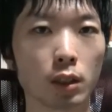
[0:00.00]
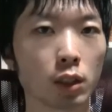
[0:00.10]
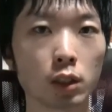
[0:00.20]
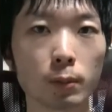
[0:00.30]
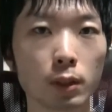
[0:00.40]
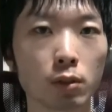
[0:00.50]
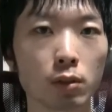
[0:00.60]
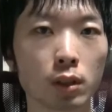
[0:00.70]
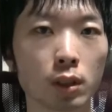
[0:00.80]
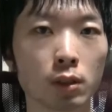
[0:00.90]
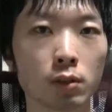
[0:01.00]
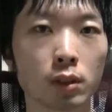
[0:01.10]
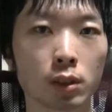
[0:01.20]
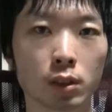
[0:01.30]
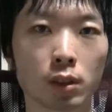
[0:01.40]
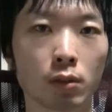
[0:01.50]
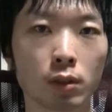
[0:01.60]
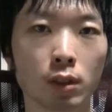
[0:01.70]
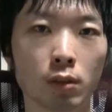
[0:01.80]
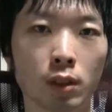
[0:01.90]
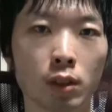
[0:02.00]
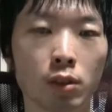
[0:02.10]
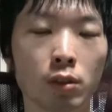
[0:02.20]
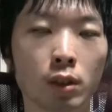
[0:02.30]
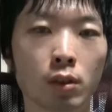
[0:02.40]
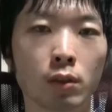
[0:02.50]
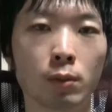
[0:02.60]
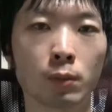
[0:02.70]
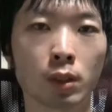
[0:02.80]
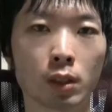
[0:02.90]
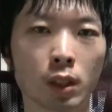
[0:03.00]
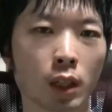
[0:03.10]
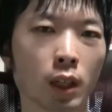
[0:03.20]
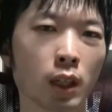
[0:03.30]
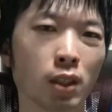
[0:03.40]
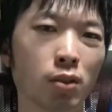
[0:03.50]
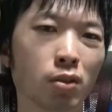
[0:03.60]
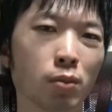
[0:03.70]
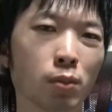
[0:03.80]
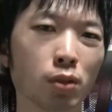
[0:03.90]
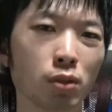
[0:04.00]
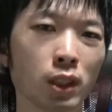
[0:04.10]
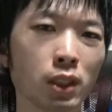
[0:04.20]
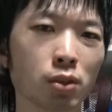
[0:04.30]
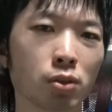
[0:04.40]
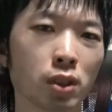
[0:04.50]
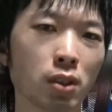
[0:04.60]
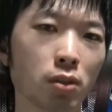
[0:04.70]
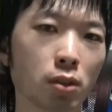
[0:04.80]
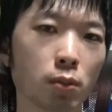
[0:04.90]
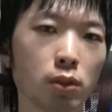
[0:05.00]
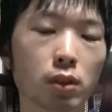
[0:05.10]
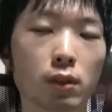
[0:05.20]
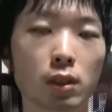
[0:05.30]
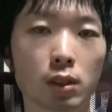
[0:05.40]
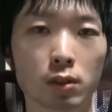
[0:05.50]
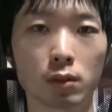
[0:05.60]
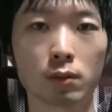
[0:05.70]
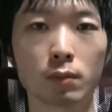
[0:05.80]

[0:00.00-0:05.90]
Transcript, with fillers: え、いつの間にこんな風になっちゃったのっていうリニューアルを見て高いよ、もっと安くしてよって思っちゃうわけですよ。